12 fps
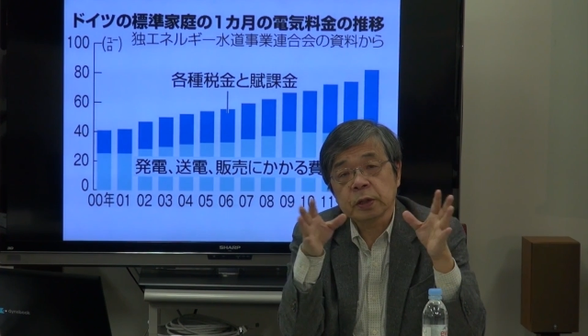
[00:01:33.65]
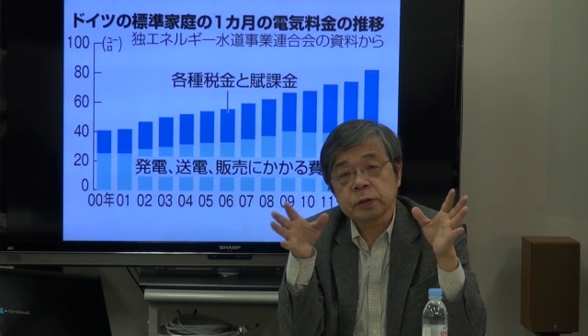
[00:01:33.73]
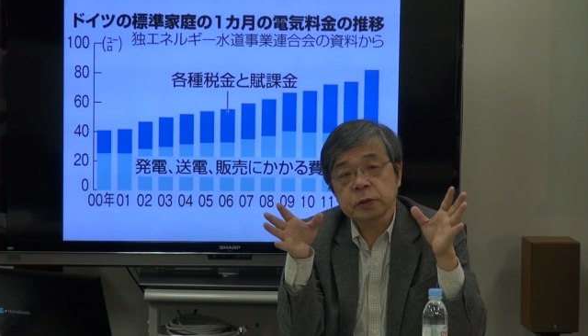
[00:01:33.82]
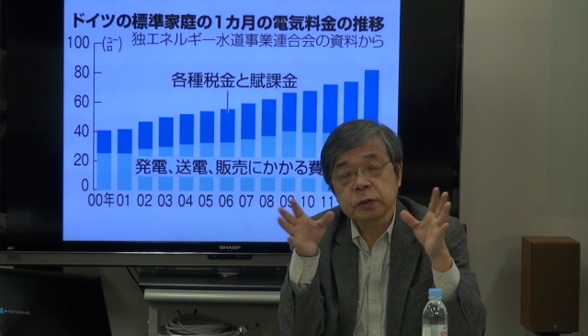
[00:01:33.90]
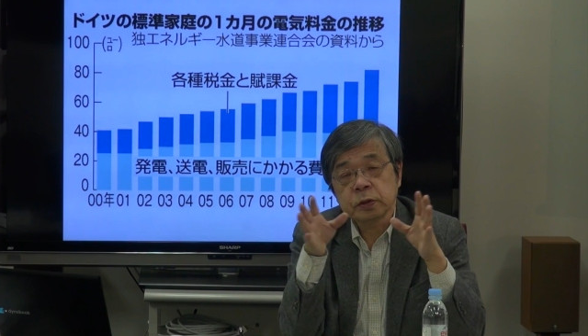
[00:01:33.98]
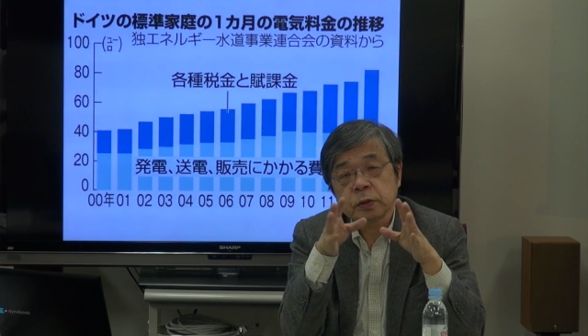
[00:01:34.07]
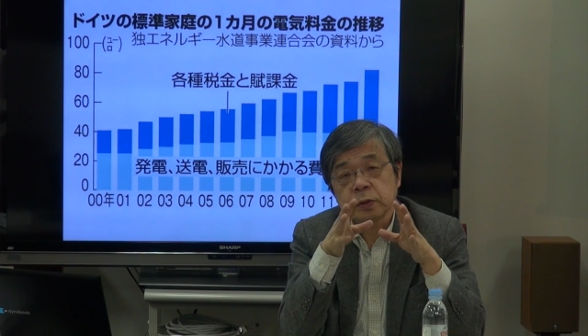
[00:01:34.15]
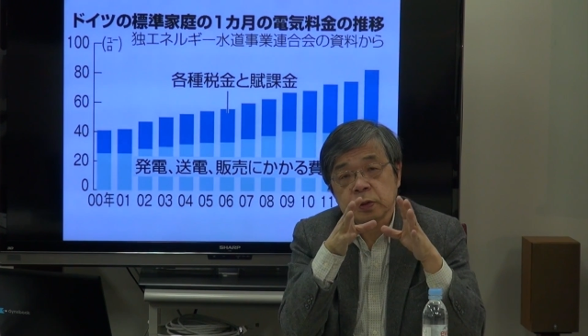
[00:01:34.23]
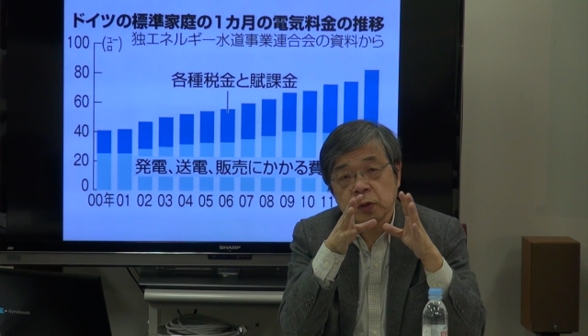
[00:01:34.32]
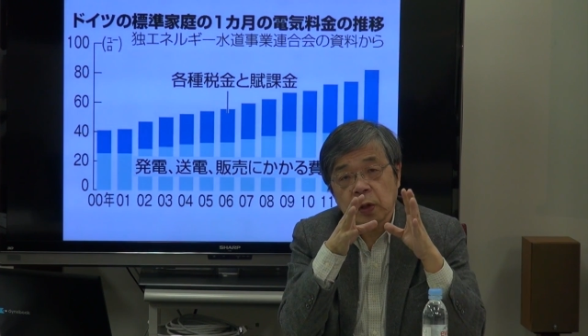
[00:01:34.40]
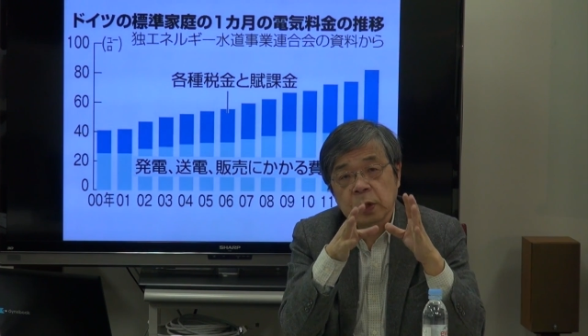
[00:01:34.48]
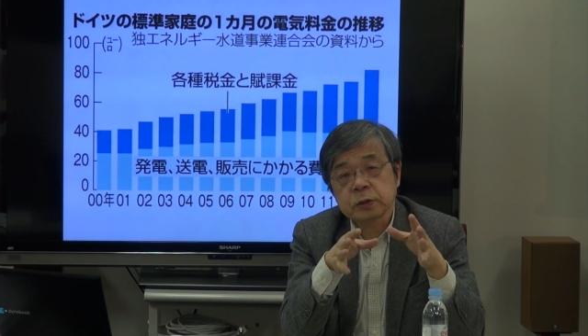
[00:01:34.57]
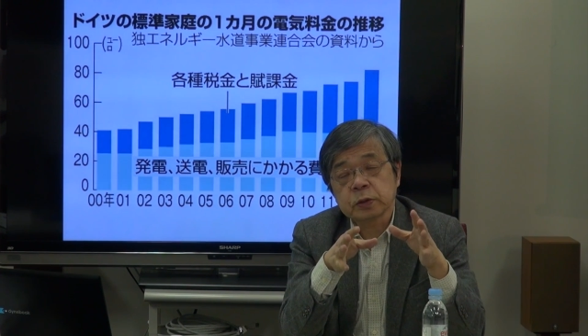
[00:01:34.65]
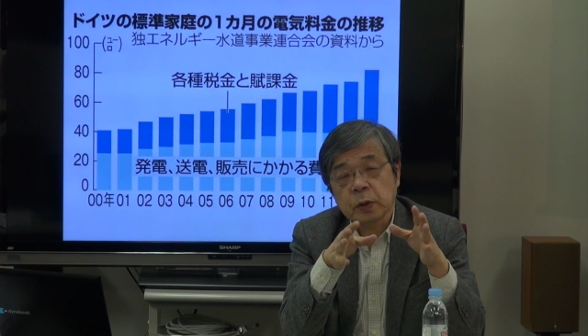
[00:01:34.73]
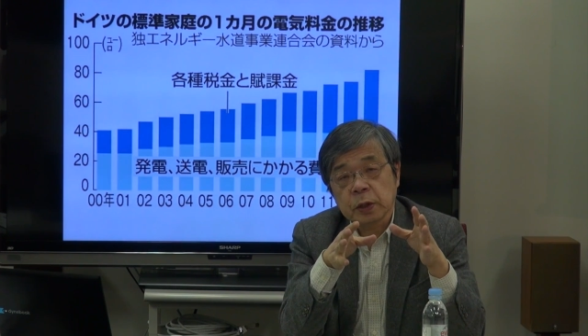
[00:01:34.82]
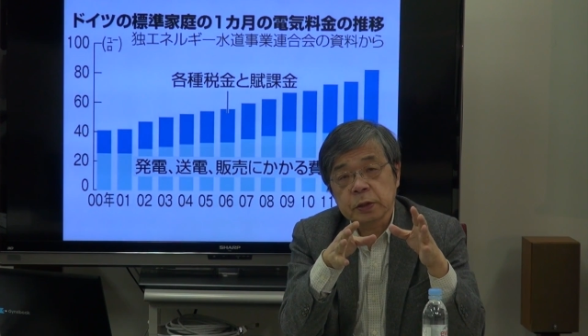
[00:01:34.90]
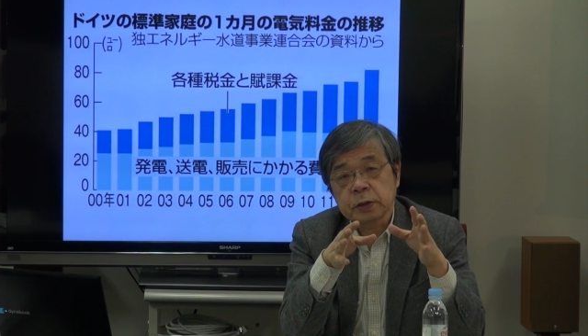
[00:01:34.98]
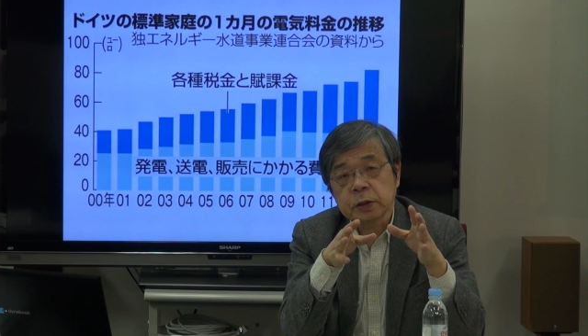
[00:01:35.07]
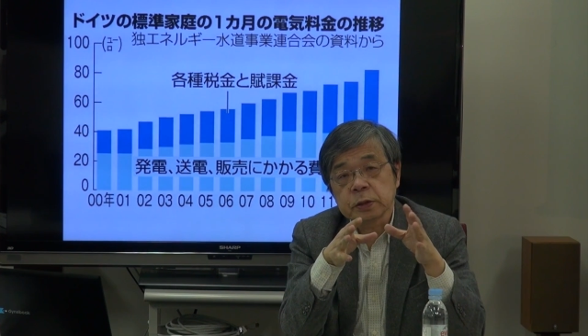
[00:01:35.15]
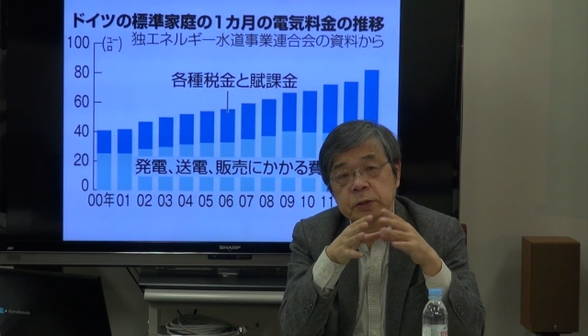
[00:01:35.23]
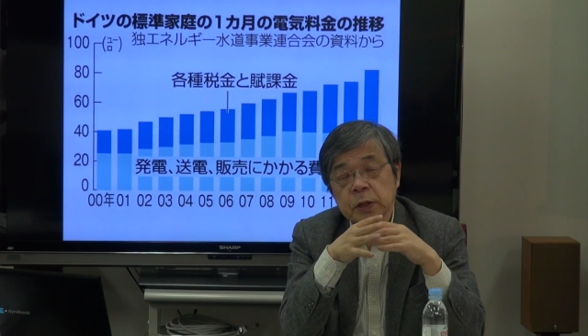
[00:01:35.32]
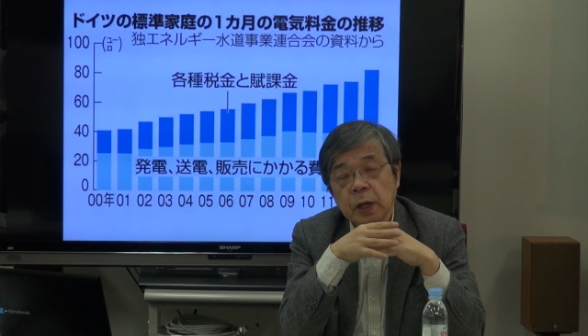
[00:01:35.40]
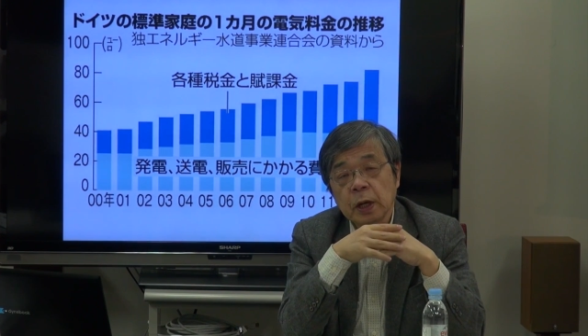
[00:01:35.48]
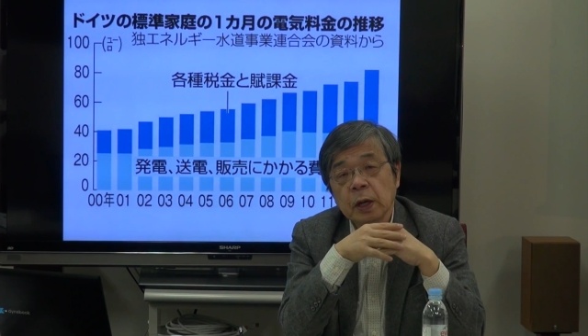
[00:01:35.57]
がずっと争われてで
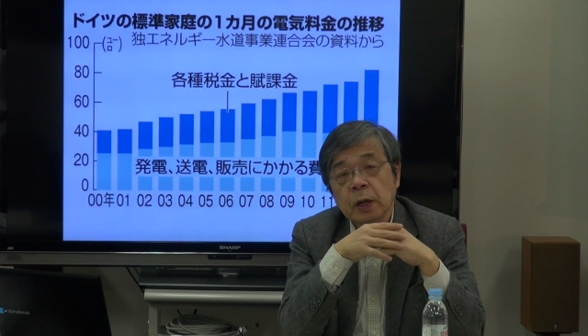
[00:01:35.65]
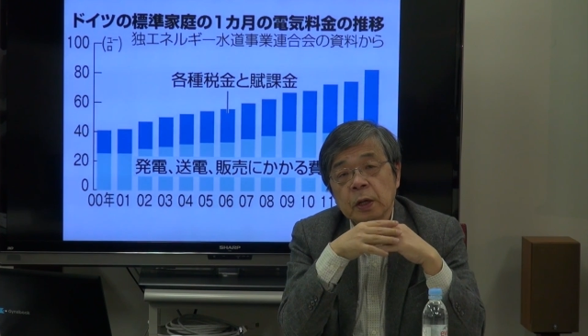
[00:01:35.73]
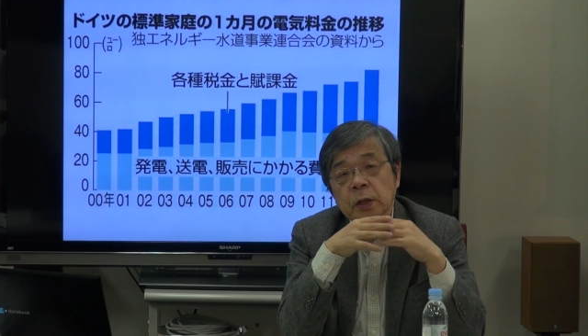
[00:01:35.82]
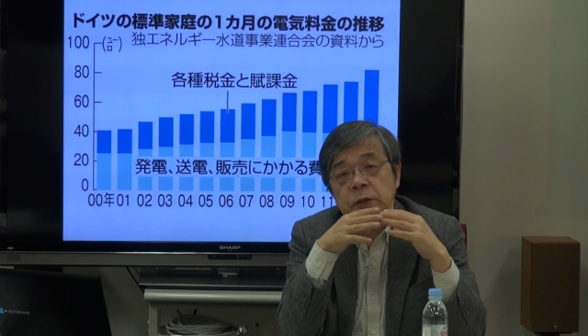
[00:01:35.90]
すね、